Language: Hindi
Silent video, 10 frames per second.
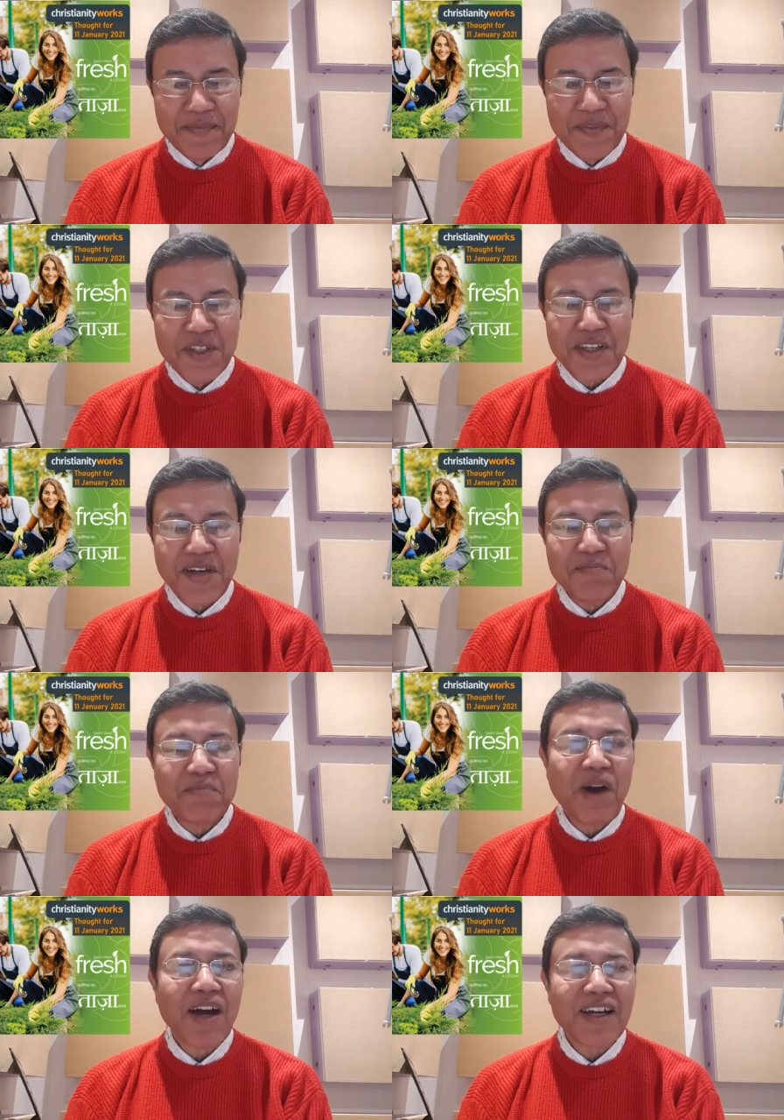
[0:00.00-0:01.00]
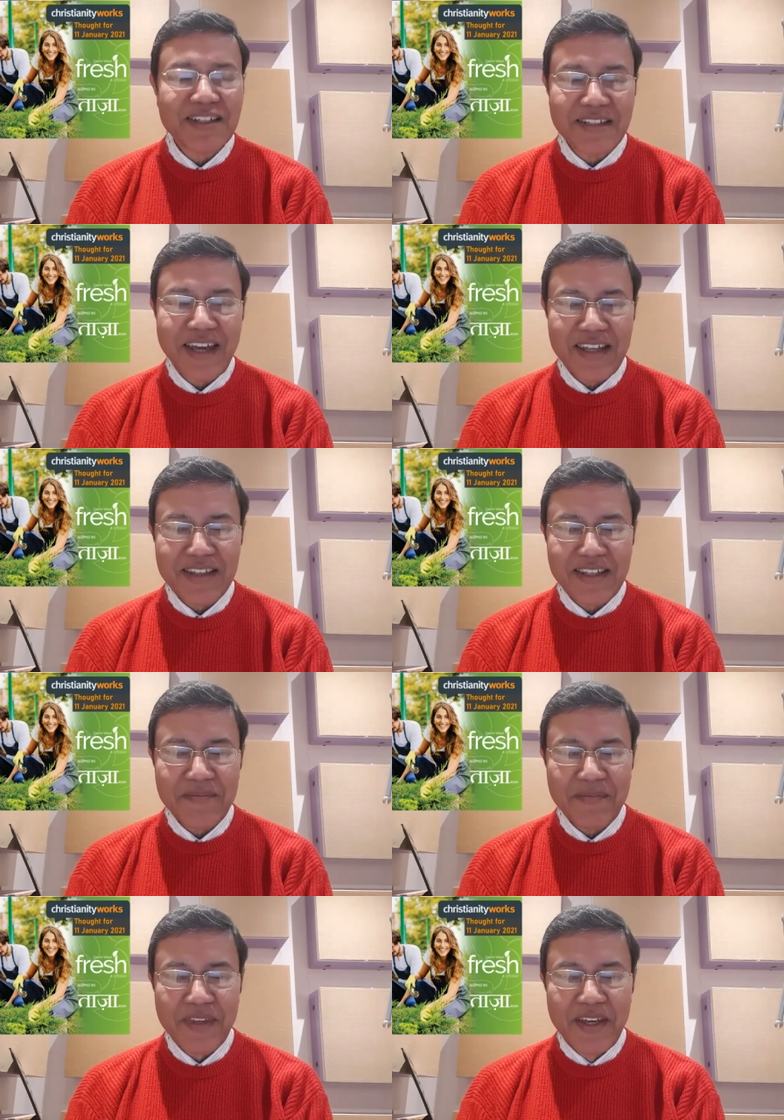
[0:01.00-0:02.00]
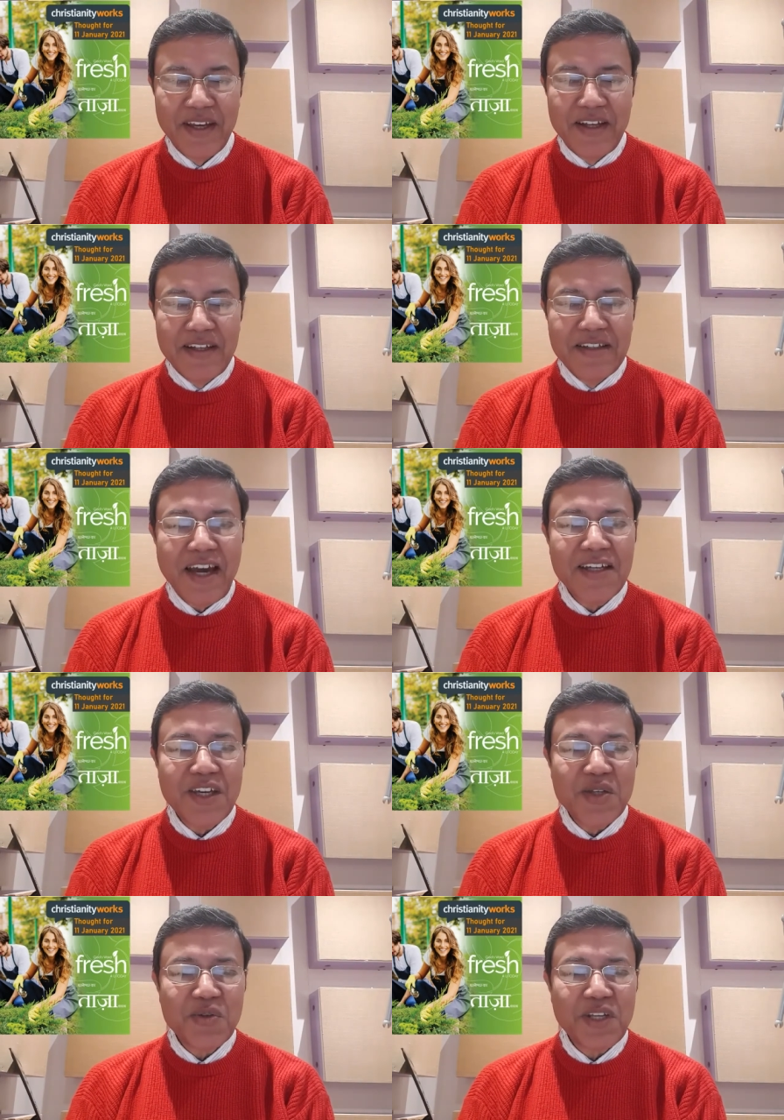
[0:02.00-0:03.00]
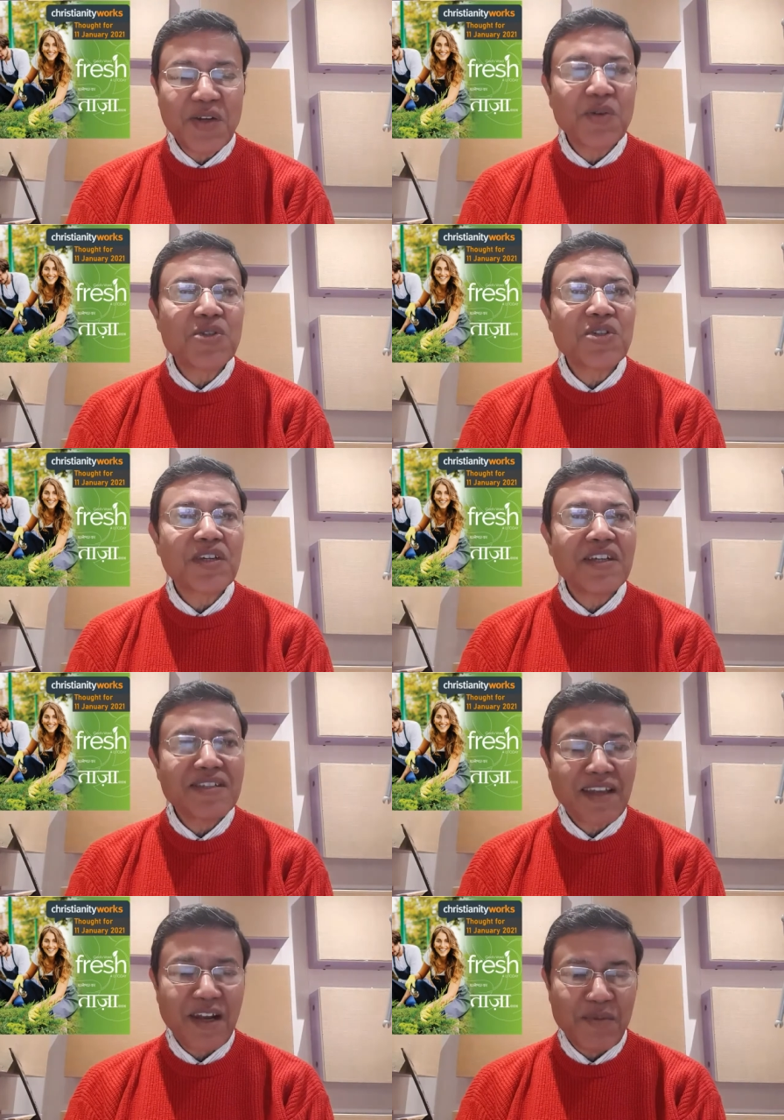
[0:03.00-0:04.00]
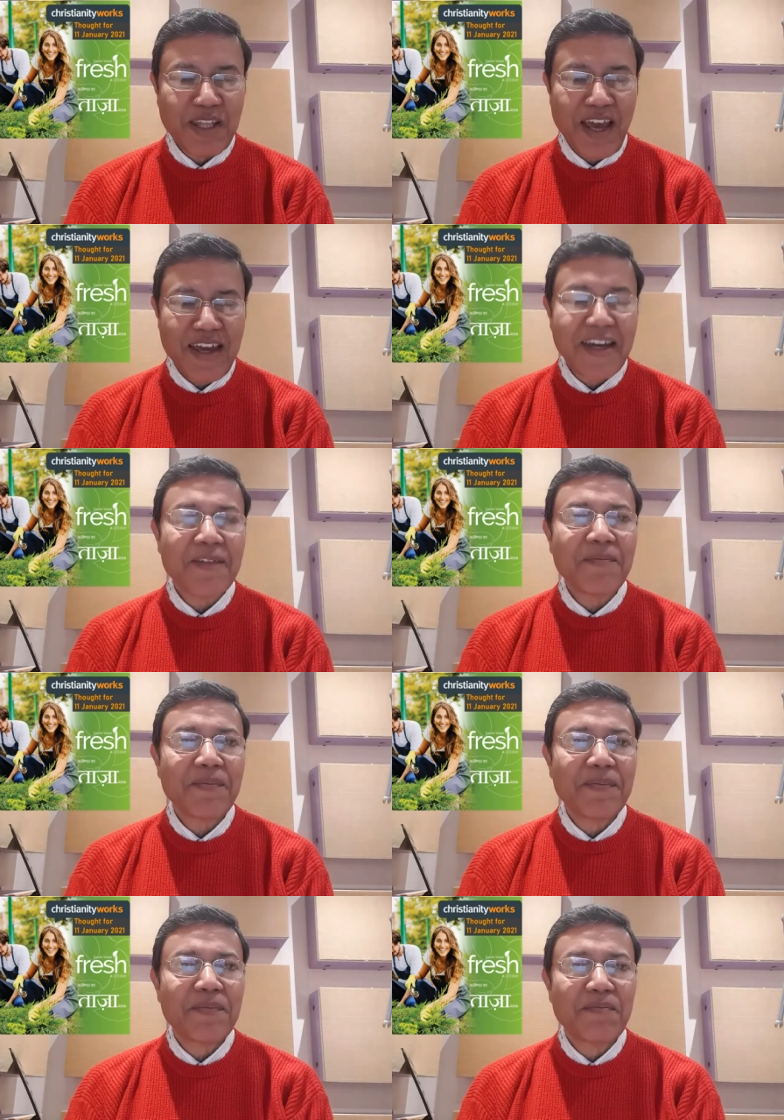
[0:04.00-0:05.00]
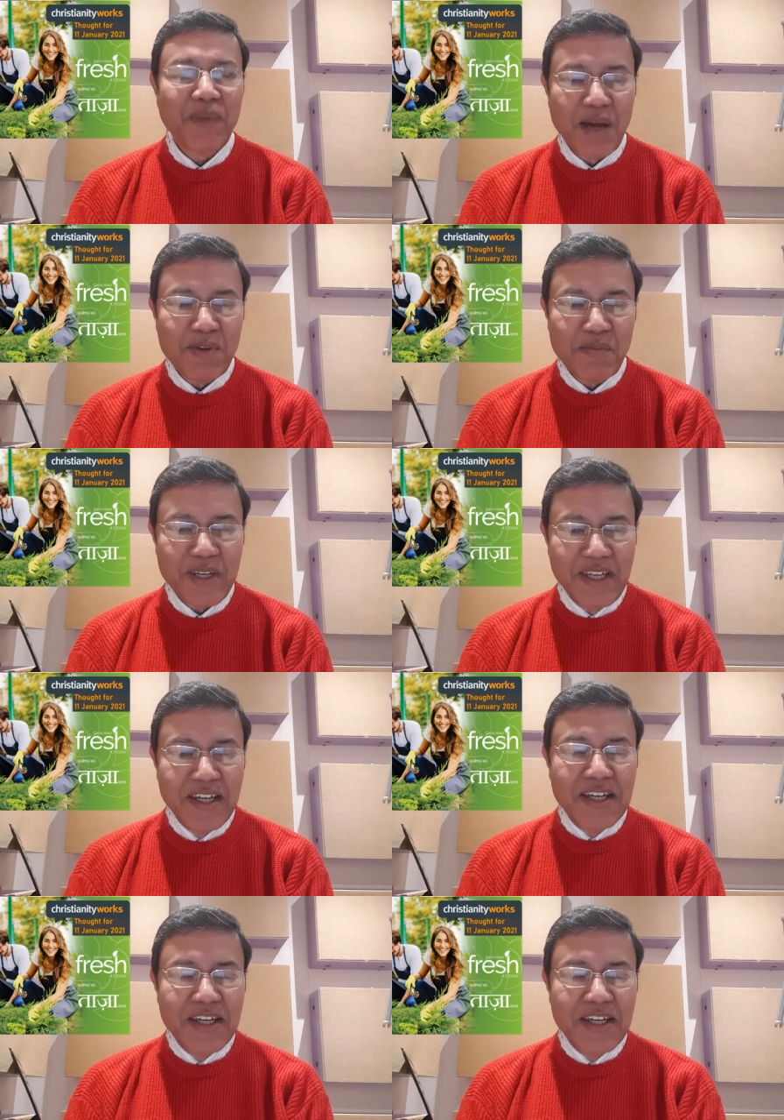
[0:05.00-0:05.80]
जिसे हम पाखंड कहते हैं यहाँ यीशु ने कुछ इस तरह बताया है बाइबल में